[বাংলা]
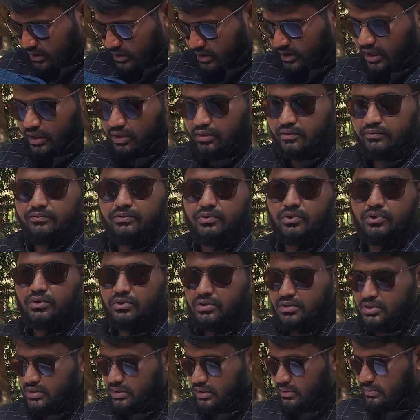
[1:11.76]
গ্রাউন্ড ফ্লোর
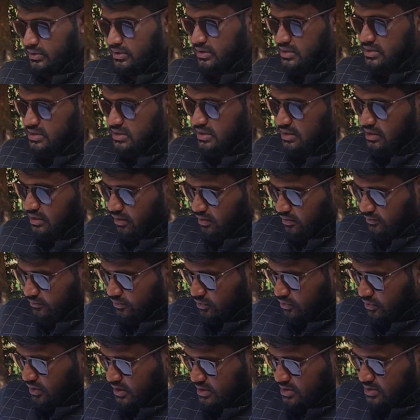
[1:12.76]
আমাদের যে গ্রাউন্ড
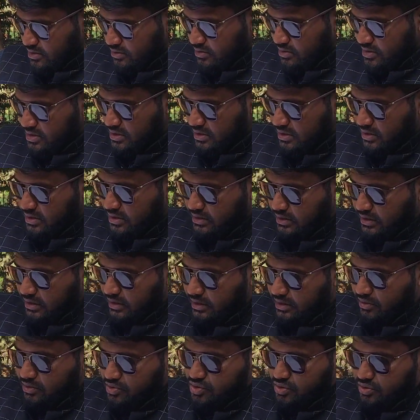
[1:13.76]
ফ্লোর আছে হচ্ছে
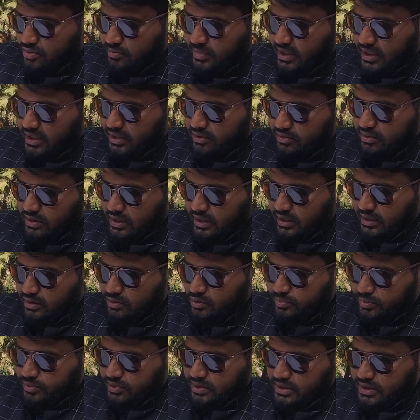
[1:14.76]
তেরোশো বারো আর
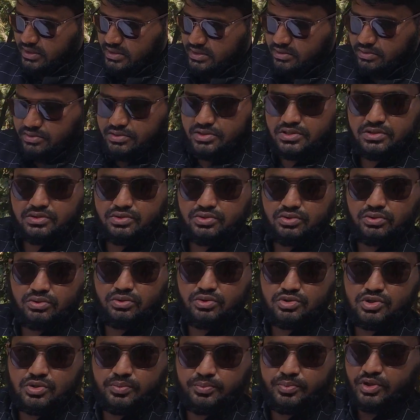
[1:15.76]
উপরে আছে হচ্ছে
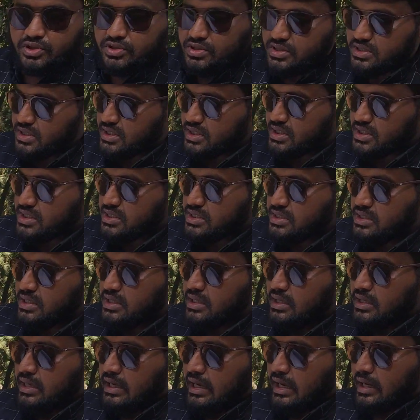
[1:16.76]
চোদ্দোশো পঞ্চাশ
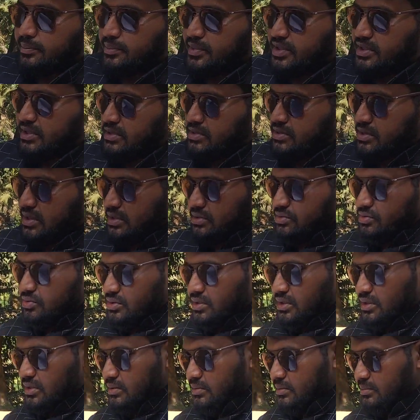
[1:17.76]
আপনাদেরকে
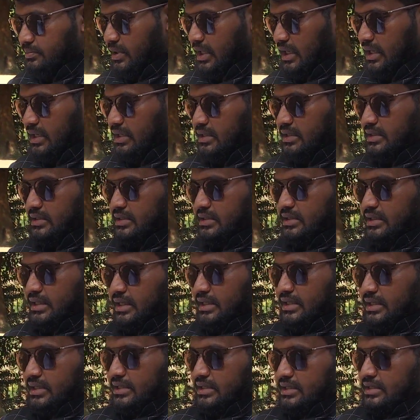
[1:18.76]
যদি প্ল্যানটিতে
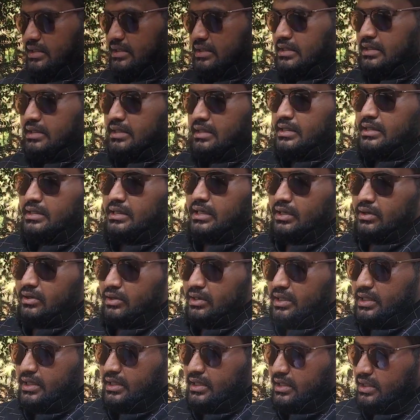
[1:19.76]
দেখাই
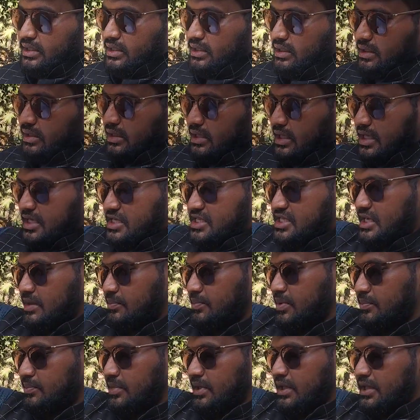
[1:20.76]
তাহলে এই
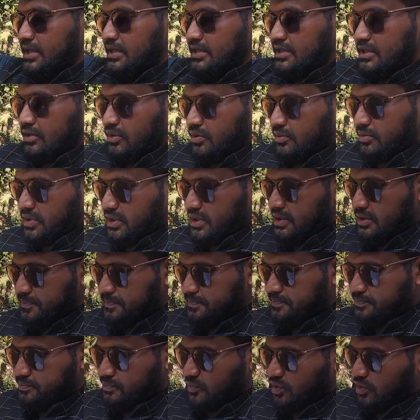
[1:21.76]
শেপে বিল্ডিংটা হবে
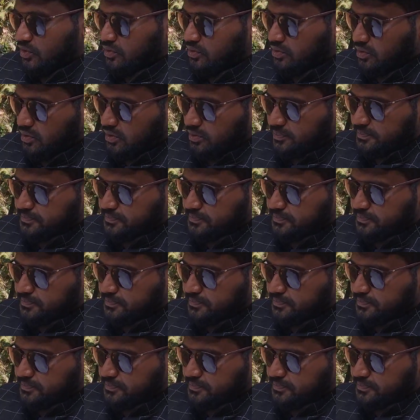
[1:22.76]
মূলত